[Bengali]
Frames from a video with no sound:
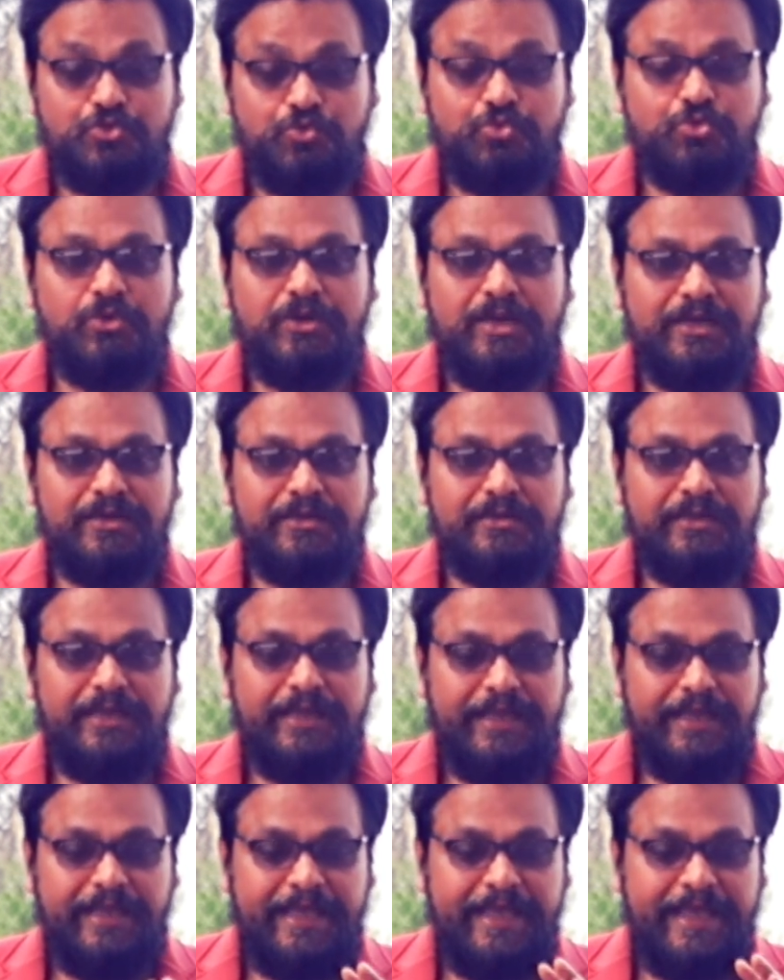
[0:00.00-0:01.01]
সুতরাং
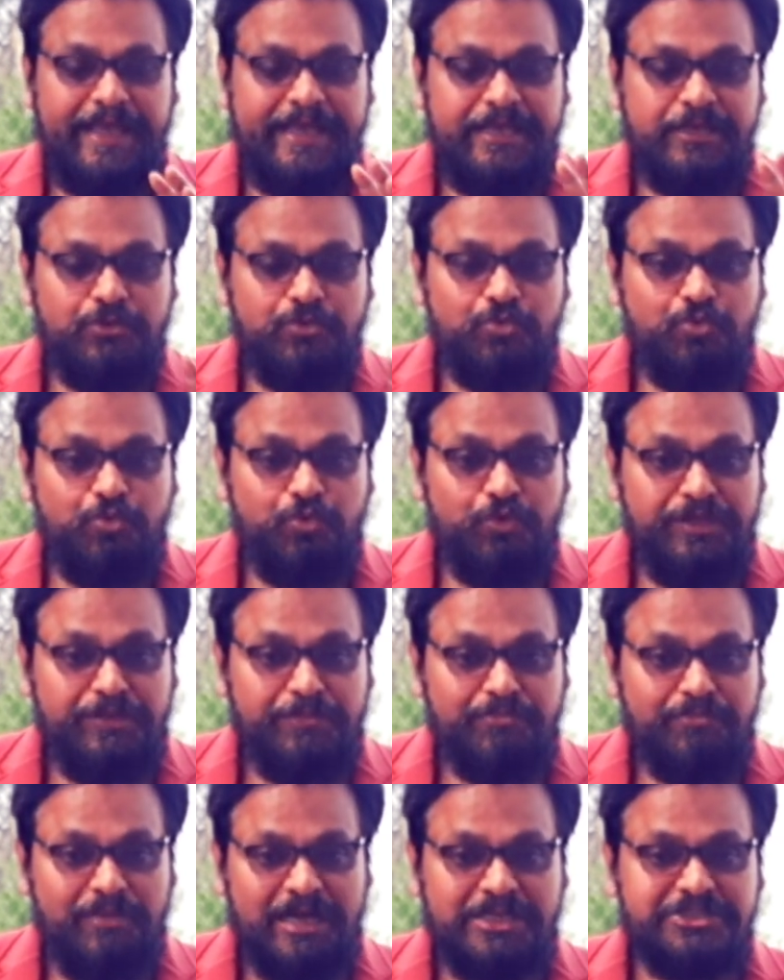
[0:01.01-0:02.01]
এই দুই
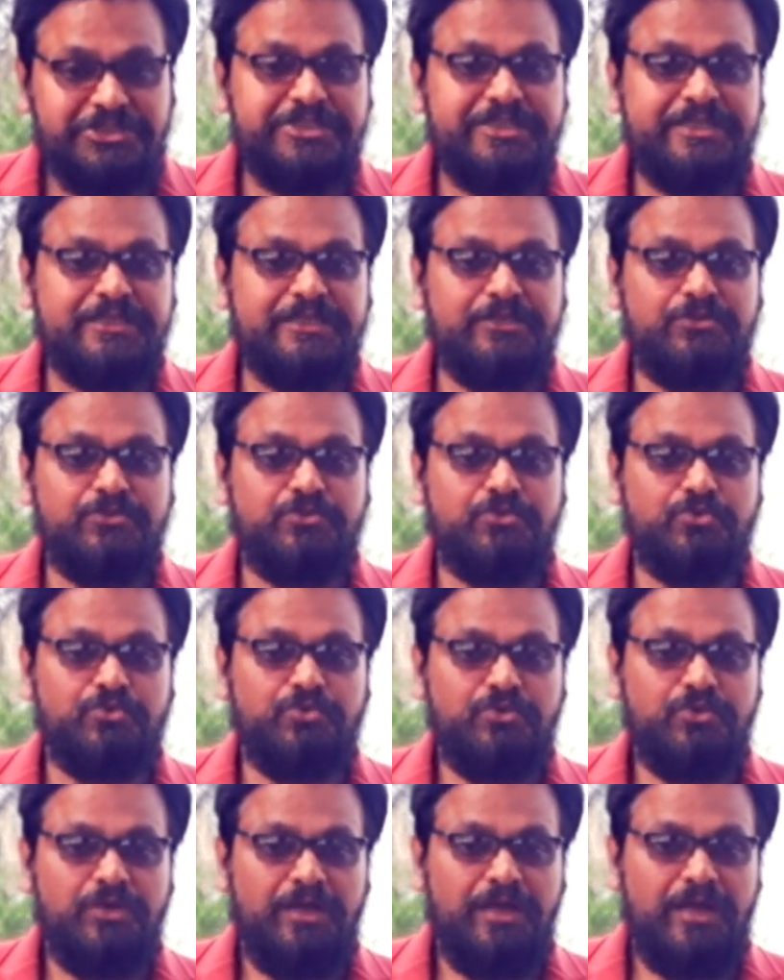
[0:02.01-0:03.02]
মাসে কিন্তু
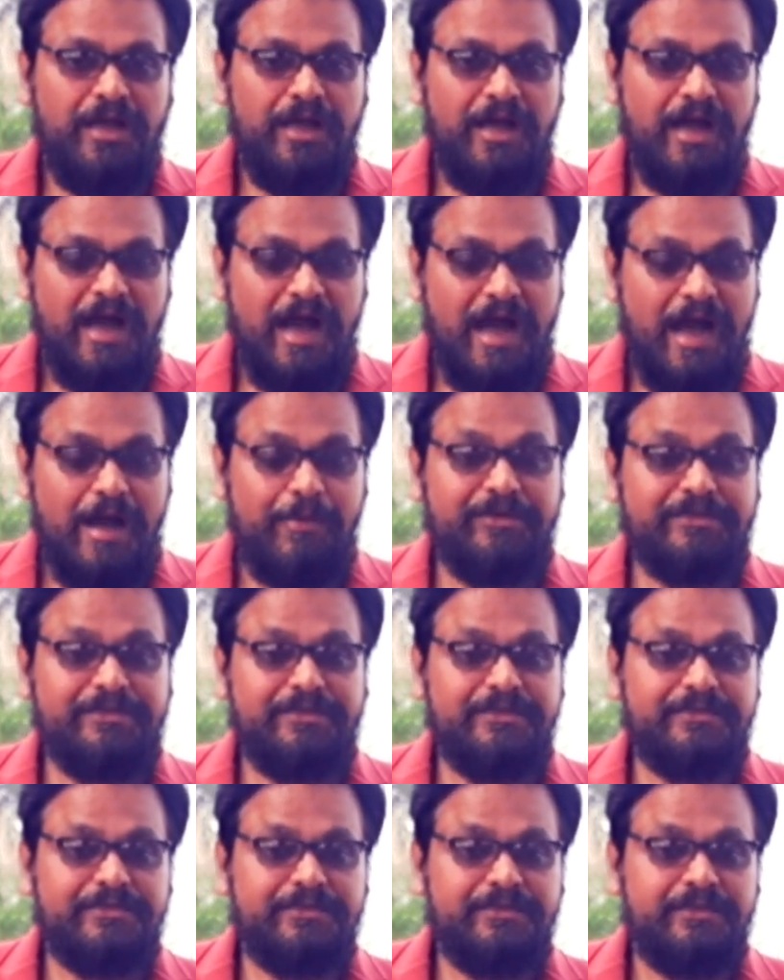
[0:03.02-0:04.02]

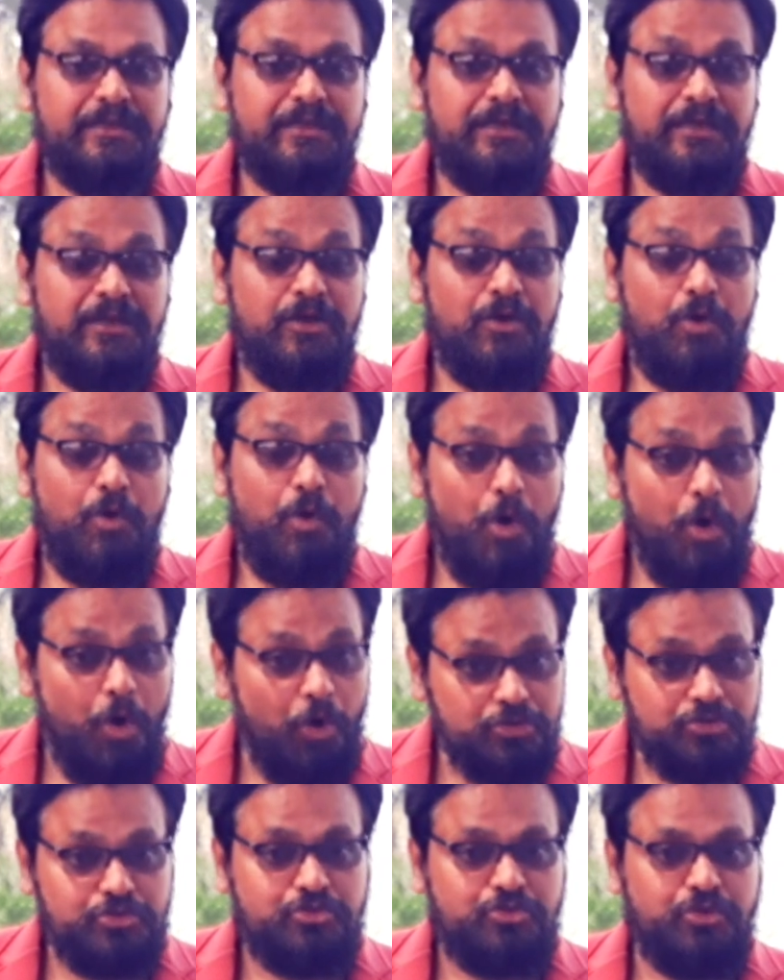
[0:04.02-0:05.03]
আমাদের
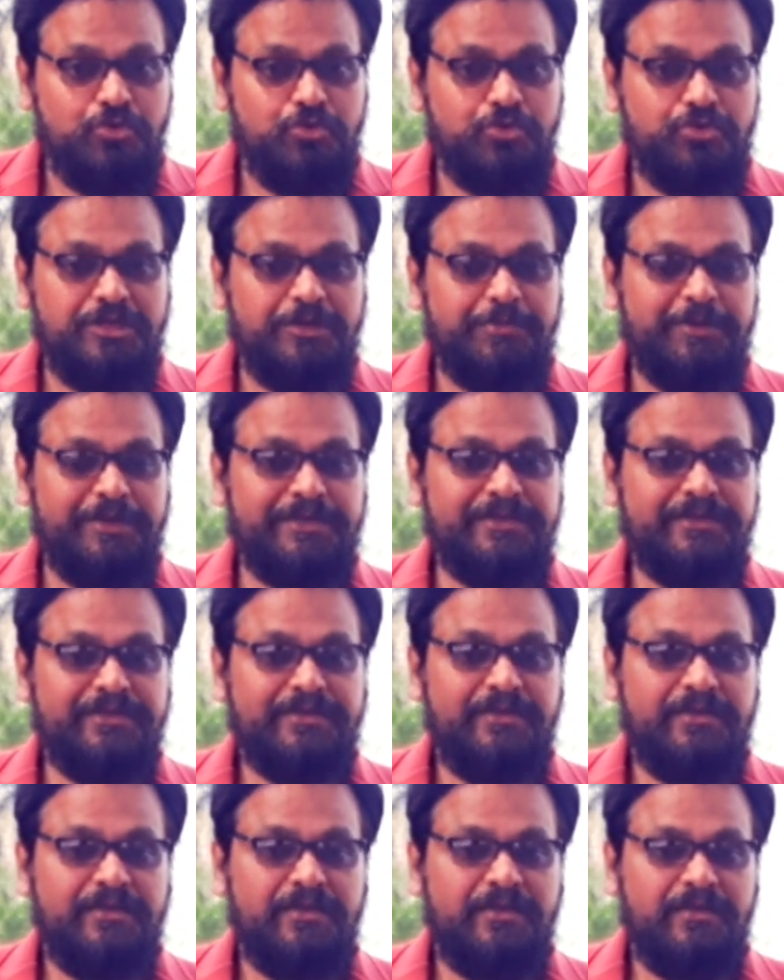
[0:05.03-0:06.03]
অর্থ হতে পারে
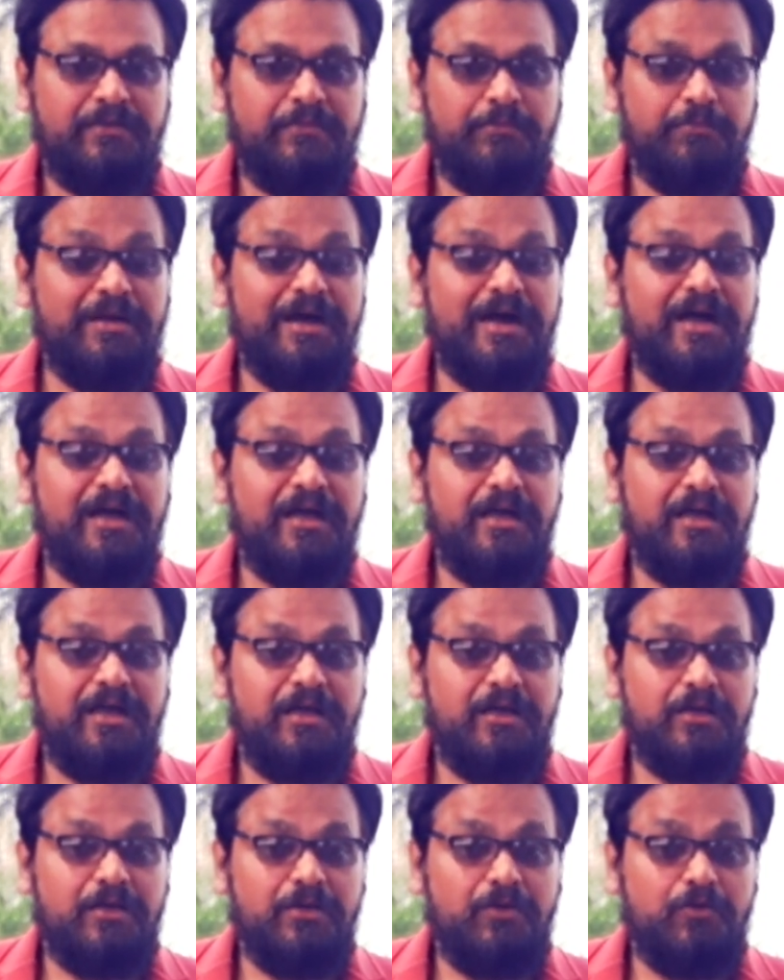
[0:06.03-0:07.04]
বা
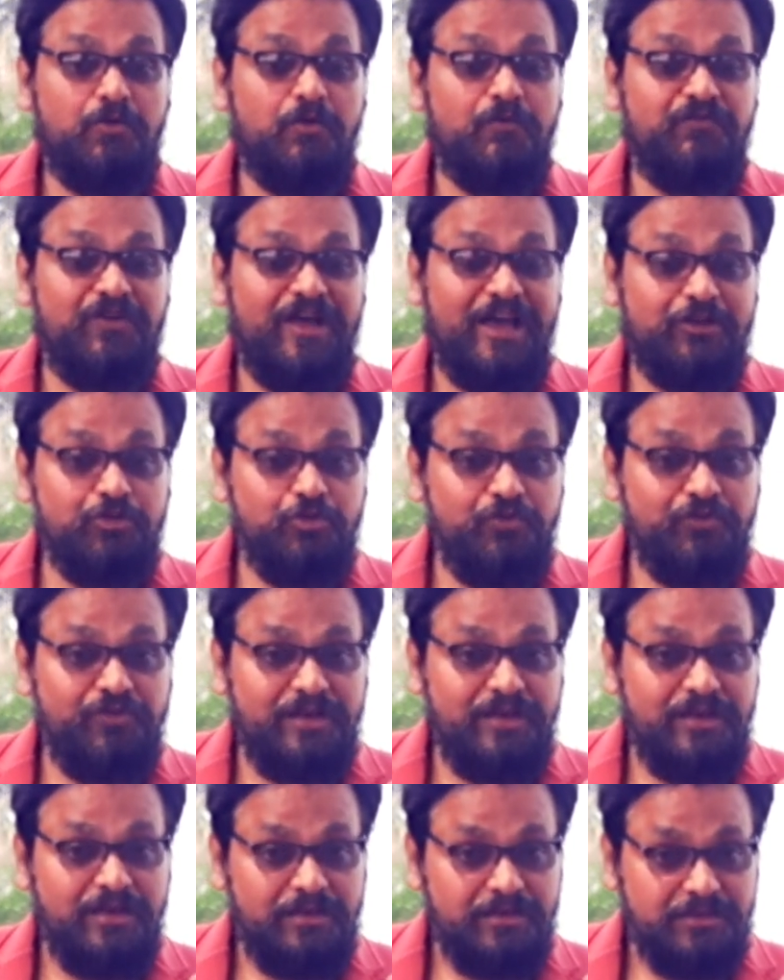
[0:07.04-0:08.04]
খুব
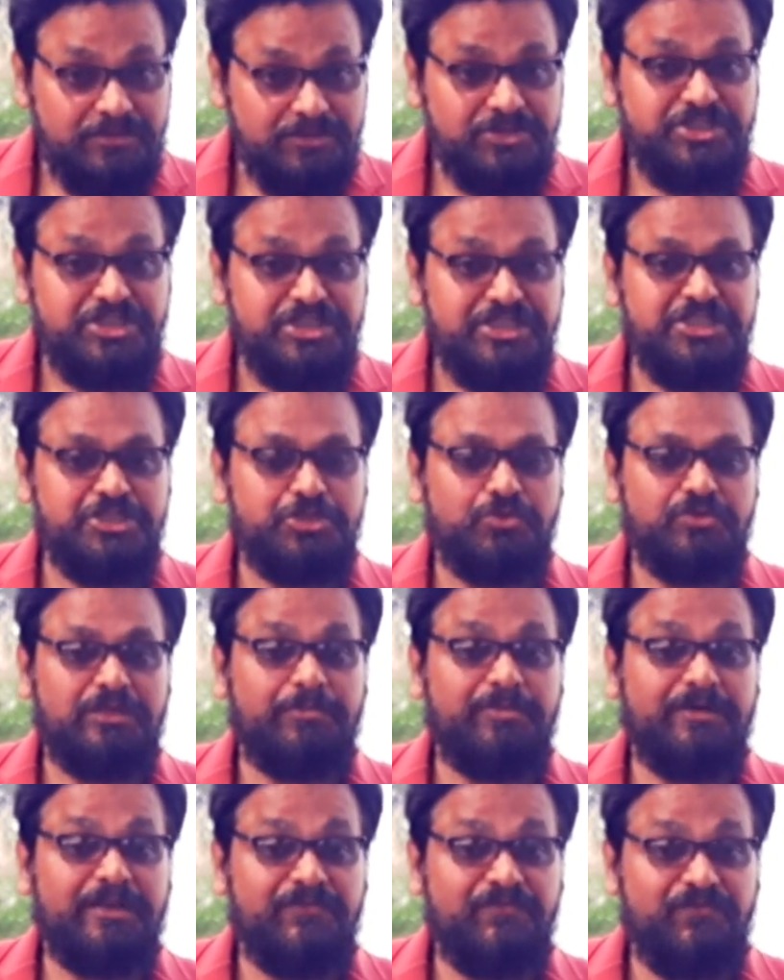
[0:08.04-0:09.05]
ভ্যালুয়েবল জিনিস হতে
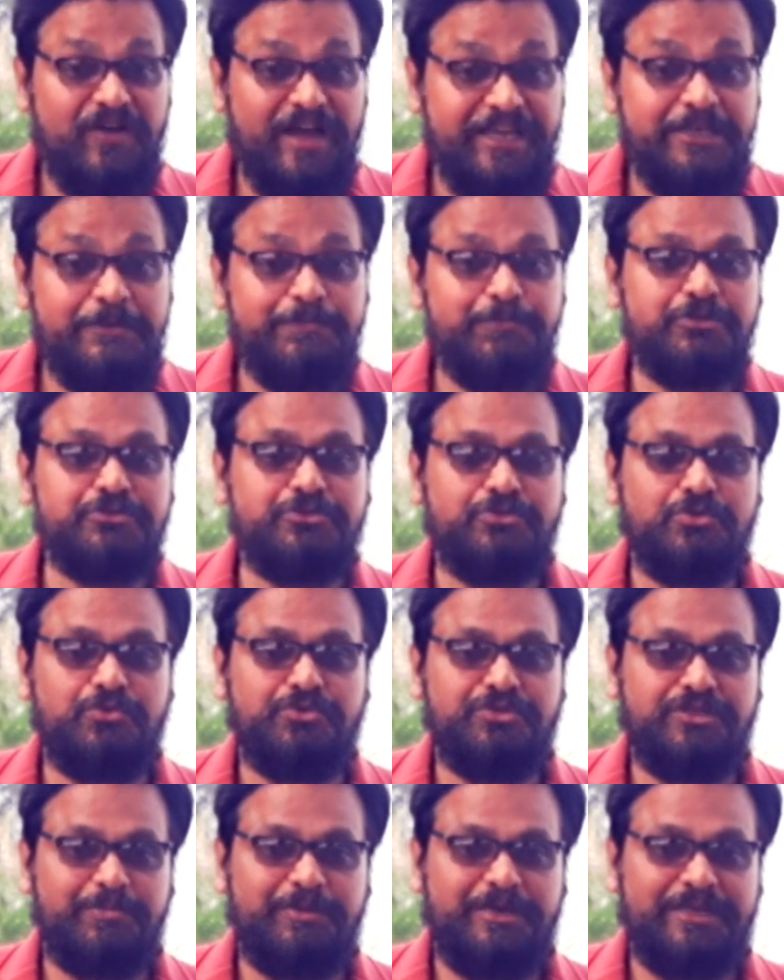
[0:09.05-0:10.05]
পারে ফাইলপত্র
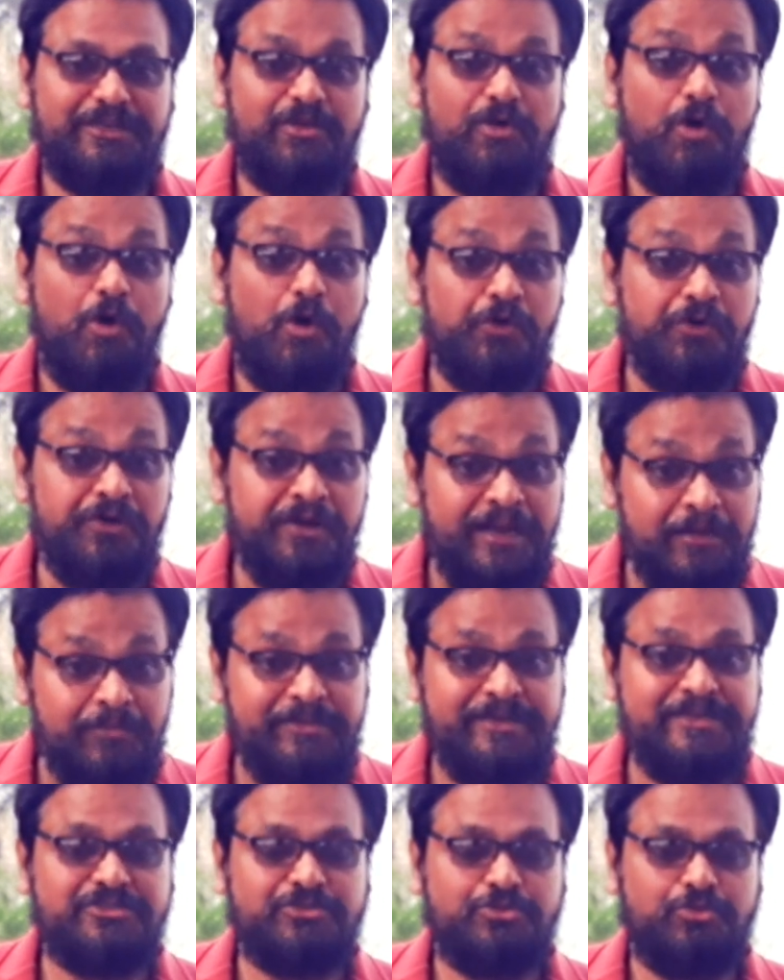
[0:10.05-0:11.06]
হতে পারে
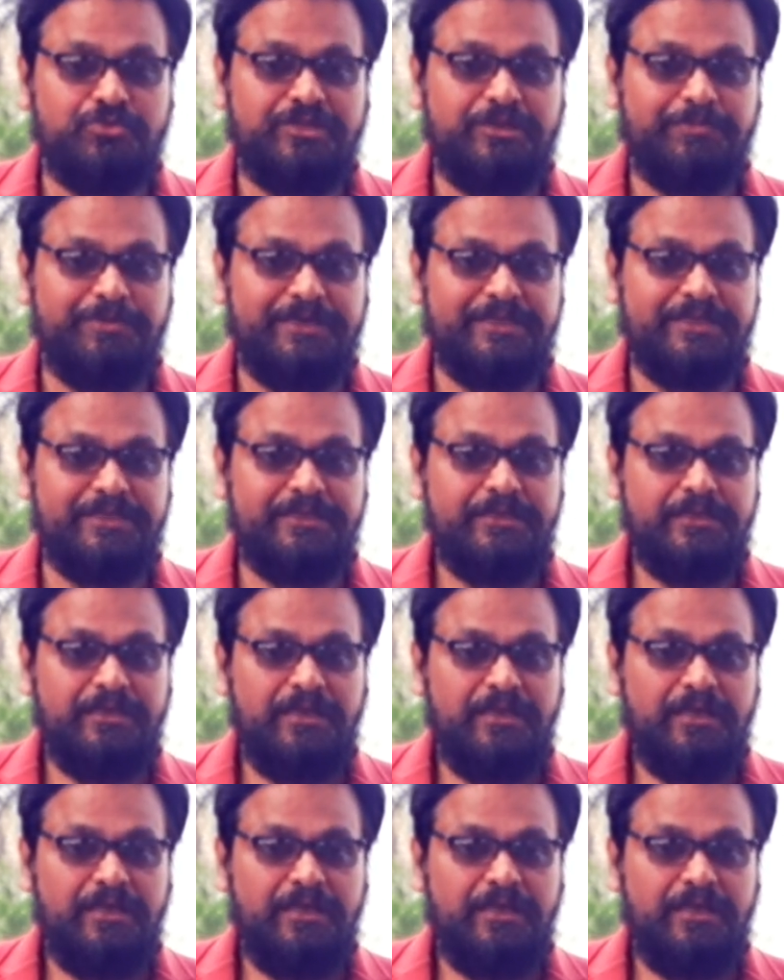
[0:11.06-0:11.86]
অর্নামেন্টস হতে পারে